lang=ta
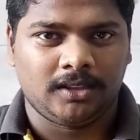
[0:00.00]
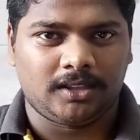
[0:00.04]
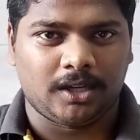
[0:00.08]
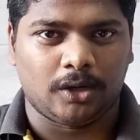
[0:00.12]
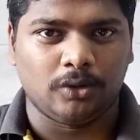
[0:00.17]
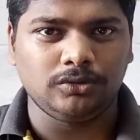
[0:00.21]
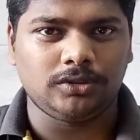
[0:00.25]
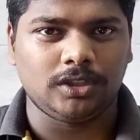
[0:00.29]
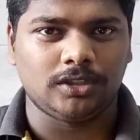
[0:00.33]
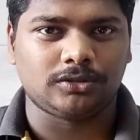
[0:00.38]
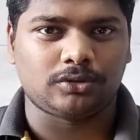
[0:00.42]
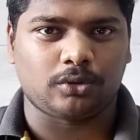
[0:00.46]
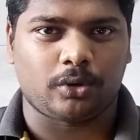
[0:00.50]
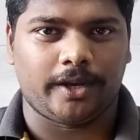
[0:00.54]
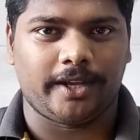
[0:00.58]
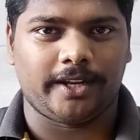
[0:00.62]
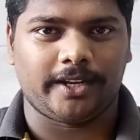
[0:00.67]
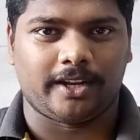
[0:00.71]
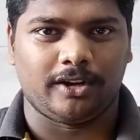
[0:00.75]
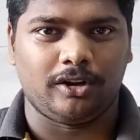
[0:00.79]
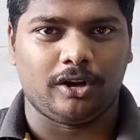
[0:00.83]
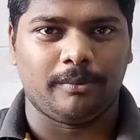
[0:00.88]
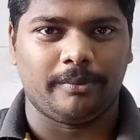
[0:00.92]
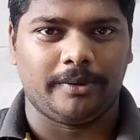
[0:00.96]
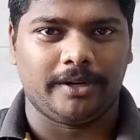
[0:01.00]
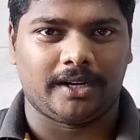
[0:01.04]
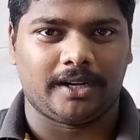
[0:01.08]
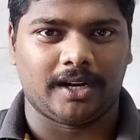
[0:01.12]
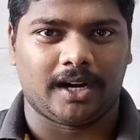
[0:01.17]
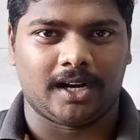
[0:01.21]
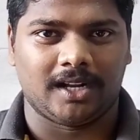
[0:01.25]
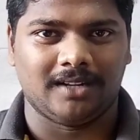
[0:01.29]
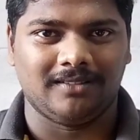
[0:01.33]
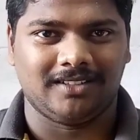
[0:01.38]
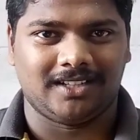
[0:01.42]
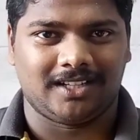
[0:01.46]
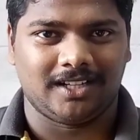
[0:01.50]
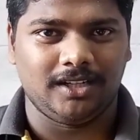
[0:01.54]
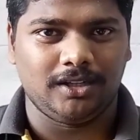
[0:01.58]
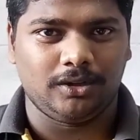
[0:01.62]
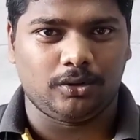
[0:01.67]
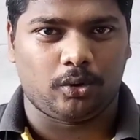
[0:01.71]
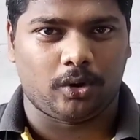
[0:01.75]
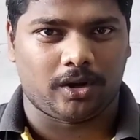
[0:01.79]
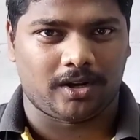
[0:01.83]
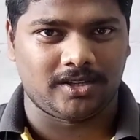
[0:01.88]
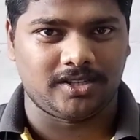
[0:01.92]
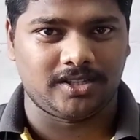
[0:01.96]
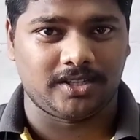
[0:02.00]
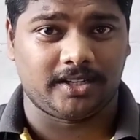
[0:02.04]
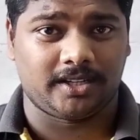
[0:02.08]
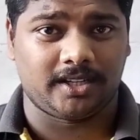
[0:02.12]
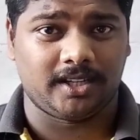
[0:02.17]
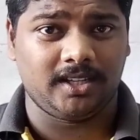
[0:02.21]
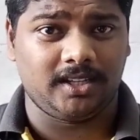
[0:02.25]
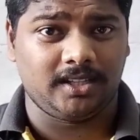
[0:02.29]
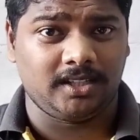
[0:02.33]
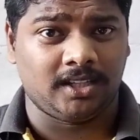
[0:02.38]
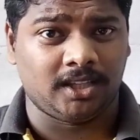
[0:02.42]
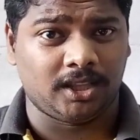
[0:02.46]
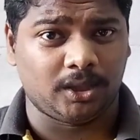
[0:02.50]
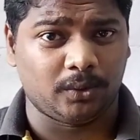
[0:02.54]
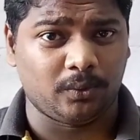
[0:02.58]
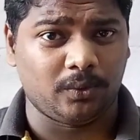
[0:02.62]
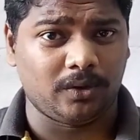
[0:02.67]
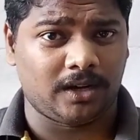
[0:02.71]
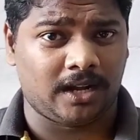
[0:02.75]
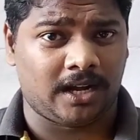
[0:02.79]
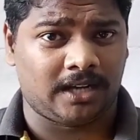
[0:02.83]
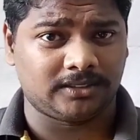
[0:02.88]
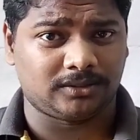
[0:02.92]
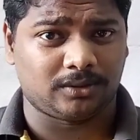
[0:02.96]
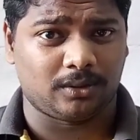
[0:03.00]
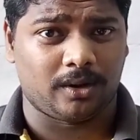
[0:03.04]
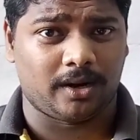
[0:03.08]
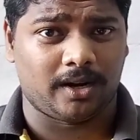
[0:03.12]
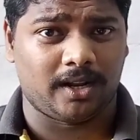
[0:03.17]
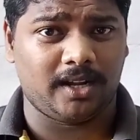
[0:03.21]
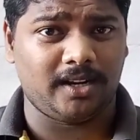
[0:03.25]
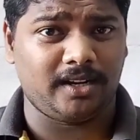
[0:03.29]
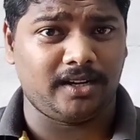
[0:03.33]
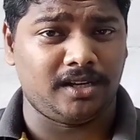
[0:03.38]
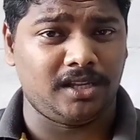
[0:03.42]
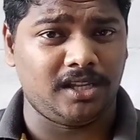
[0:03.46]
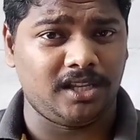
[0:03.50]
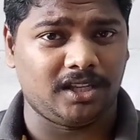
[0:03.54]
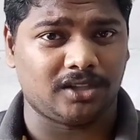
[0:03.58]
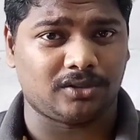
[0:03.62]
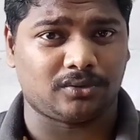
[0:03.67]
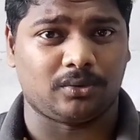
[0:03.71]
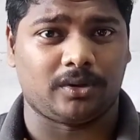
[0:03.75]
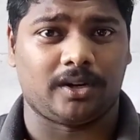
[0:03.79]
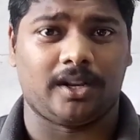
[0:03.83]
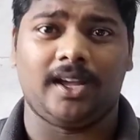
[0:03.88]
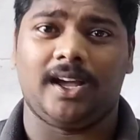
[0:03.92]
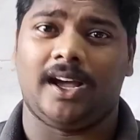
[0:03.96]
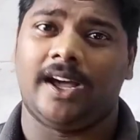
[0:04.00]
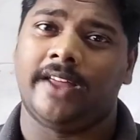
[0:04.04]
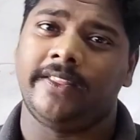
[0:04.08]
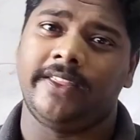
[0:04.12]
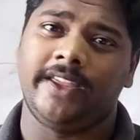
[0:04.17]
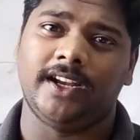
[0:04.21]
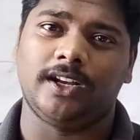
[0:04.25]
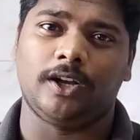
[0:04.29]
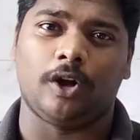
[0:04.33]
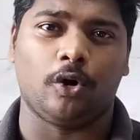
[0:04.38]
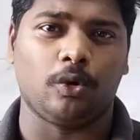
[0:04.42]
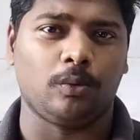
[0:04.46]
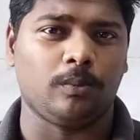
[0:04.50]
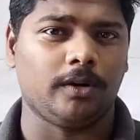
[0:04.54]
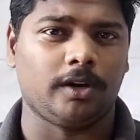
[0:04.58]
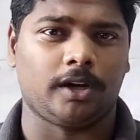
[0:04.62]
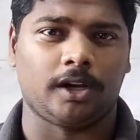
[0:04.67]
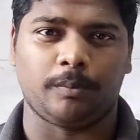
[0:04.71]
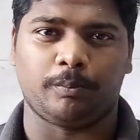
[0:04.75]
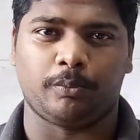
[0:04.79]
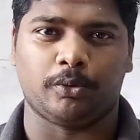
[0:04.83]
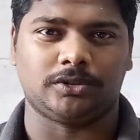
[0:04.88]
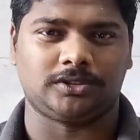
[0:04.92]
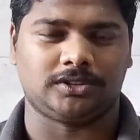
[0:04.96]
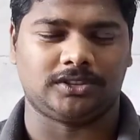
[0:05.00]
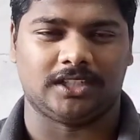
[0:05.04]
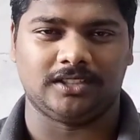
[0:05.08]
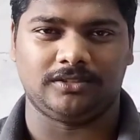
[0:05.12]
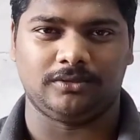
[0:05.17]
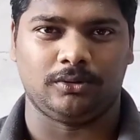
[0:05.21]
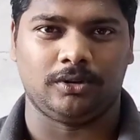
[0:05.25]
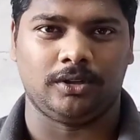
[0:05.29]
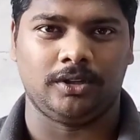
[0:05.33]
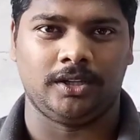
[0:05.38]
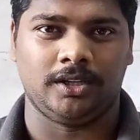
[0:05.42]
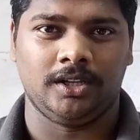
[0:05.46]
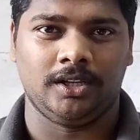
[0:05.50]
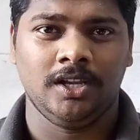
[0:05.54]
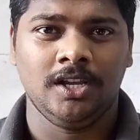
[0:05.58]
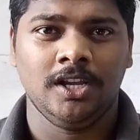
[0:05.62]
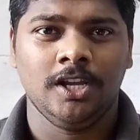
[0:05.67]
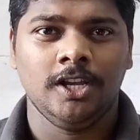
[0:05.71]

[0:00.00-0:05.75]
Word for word: தௌசண்ட் ஸ்கொயர் கிலோமீட்டர் அளவுக்கு குறைஞ்சிருக்கு இதுவும் நான் சொல்லலை நீங்கள் சொன்ன அதே கவர்மெண்ட் ரிப்போர்ட்ஸ் தான் சொல்லுது